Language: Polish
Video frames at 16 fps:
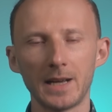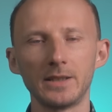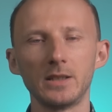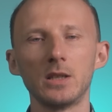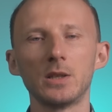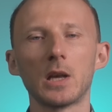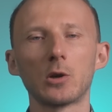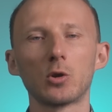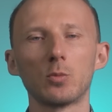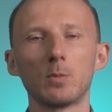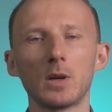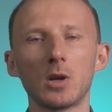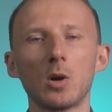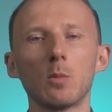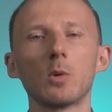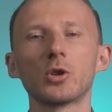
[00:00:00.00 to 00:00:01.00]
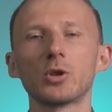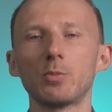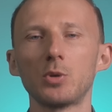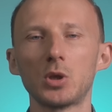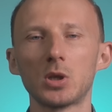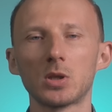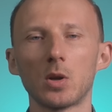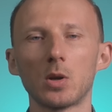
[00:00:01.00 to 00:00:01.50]
jelita grubego może
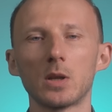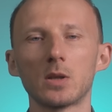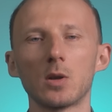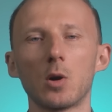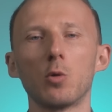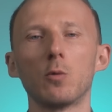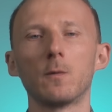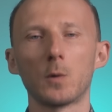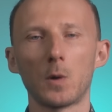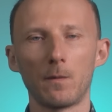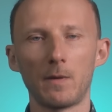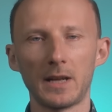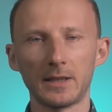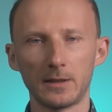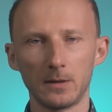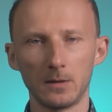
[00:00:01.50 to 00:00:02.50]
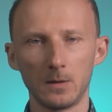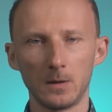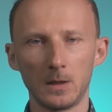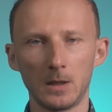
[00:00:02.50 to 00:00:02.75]
być stolec ołówkowaty.